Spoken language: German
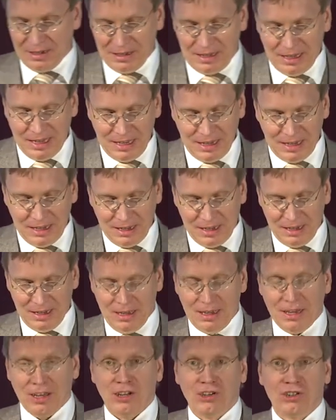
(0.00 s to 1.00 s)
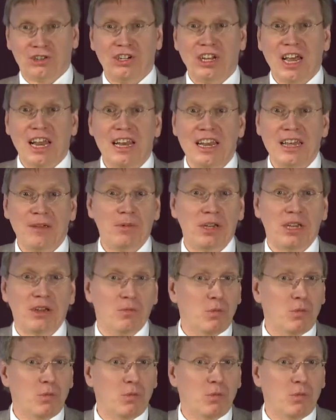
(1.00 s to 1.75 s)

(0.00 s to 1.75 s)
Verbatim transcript: gegen schnelllebige